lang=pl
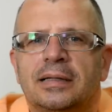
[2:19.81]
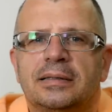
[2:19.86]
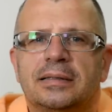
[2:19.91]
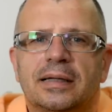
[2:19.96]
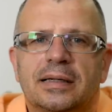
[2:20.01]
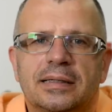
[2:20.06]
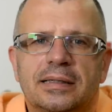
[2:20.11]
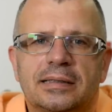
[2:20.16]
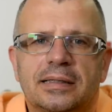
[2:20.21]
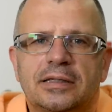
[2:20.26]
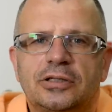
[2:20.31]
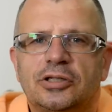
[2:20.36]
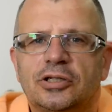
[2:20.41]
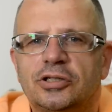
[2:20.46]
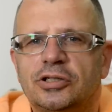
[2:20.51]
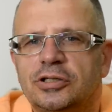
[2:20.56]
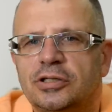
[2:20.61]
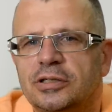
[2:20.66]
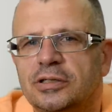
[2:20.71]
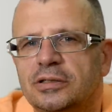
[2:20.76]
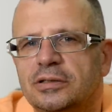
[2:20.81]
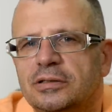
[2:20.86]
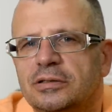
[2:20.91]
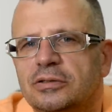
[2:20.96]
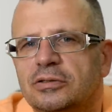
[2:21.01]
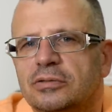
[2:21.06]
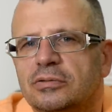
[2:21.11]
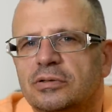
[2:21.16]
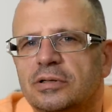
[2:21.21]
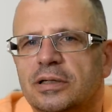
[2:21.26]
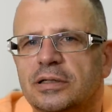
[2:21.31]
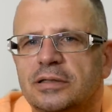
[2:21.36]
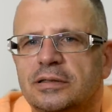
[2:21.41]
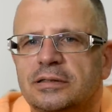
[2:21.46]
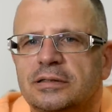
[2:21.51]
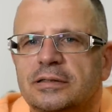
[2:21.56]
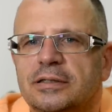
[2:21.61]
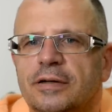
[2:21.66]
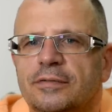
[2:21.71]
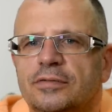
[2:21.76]
no ale najczęściej są to jakieś
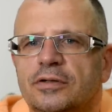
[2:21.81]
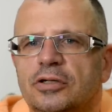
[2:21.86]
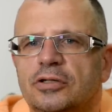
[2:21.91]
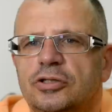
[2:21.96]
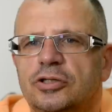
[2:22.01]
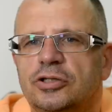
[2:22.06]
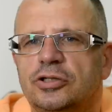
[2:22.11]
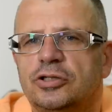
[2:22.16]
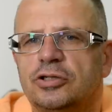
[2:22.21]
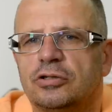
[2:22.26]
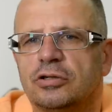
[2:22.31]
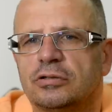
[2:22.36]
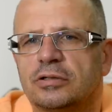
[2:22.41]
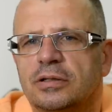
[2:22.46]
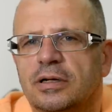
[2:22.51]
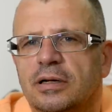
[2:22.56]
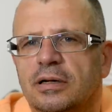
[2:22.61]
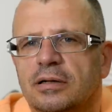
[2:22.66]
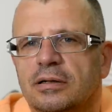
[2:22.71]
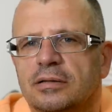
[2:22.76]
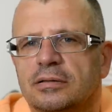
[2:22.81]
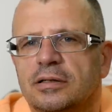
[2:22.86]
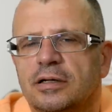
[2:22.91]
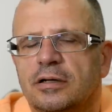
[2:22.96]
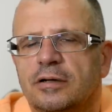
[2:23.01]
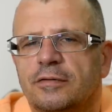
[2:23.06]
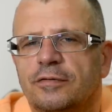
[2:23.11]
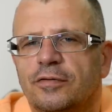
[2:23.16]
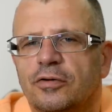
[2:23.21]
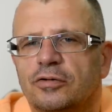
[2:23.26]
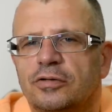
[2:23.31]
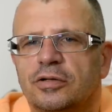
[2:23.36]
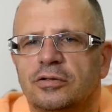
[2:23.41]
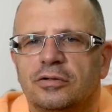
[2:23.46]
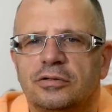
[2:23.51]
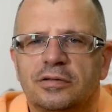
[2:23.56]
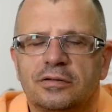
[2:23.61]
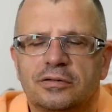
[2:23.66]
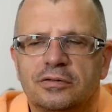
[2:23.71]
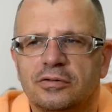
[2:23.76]
stawki gdzieś środka tej kwoty.
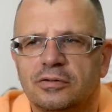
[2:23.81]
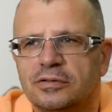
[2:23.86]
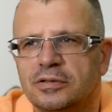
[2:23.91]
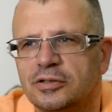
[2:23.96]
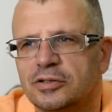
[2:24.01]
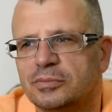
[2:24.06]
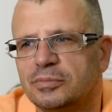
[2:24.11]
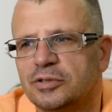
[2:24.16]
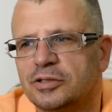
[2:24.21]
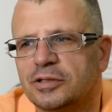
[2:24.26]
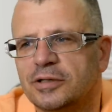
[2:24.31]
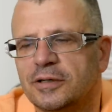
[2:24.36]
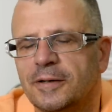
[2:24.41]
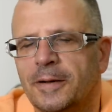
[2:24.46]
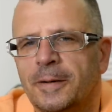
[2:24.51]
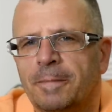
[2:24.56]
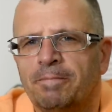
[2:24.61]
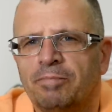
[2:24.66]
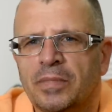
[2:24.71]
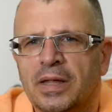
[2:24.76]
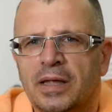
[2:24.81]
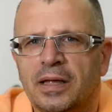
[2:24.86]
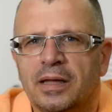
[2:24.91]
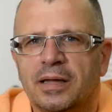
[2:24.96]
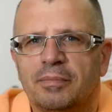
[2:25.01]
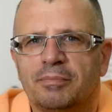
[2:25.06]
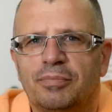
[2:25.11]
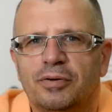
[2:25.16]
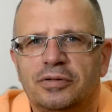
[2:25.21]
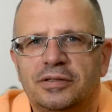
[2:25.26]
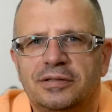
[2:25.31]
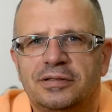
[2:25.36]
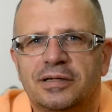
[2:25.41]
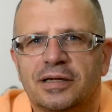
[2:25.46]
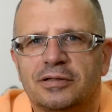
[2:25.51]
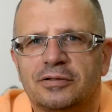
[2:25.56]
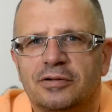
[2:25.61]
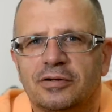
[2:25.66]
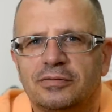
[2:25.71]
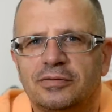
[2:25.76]
No nie sądzę, żeby się
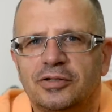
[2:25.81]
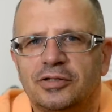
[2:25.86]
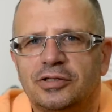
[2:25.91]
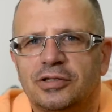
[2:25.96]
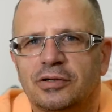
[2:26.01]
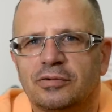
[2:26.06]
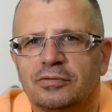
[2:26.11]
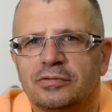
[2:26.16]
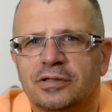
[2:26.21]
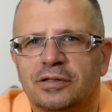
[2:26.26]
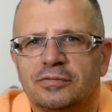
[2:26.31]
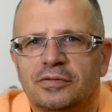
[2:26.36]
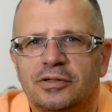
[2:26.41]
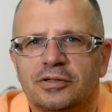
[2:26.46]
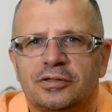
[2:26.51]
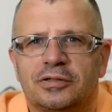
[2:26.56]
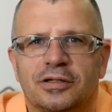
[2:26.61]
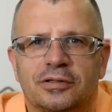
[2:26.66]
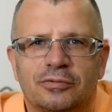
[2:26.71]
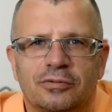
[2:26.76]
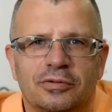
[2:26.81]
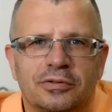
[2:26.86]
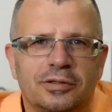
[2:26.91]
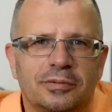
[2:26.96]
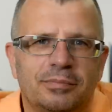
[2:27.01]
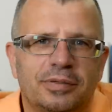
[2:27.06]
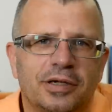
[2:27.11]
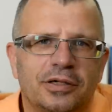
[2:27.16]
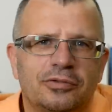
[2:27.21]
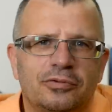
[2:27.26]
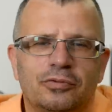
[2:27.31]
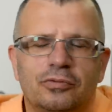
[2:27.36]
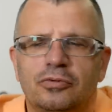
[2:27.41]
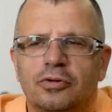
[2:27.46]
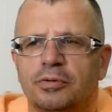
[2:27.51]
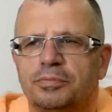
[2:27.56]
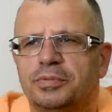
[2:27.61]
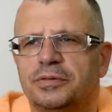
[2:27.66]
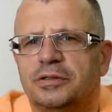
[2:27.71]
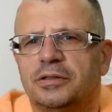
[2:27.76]
policjantowi chciało za 20 zł brać
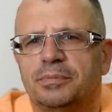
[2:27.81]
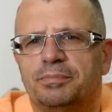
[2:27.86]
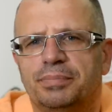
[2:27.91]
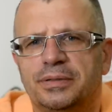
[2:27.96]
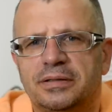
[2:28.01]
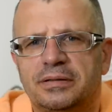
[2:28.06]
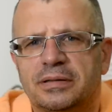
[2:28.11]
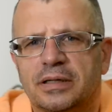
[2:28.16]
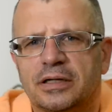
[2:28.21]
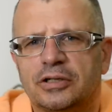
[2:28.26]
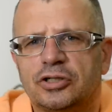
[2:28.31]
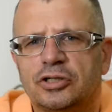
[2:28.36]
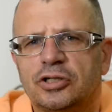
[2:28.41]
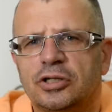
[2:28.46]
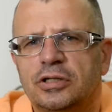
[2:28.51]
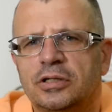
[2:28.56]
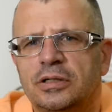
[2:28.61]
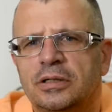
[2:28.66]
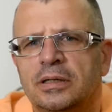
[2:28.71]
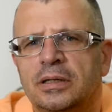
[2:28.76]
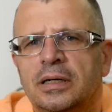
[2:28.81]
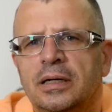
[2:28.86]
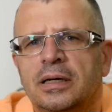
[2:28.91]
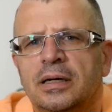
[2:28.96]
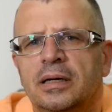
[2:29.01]
długopis i pisać, czyli